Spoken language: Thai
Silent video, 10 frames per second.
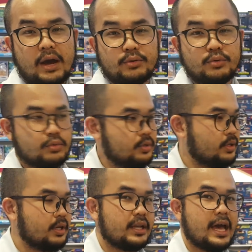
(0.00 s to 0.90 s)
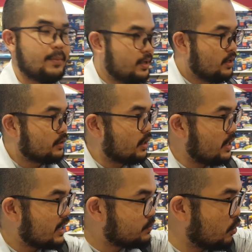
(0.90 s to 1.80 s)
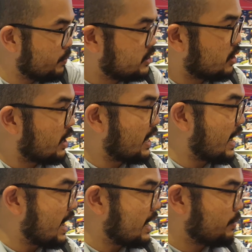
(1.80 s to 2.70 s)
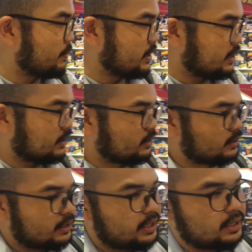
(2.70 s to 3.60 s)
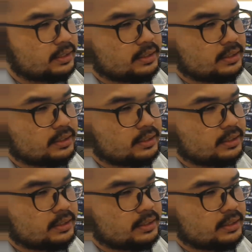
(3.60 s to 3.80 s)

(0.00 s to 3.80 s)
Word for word: เก่าอยู่นะครับตอนนี้ Hasbo มี2ราคานะเพื่อนๆนี่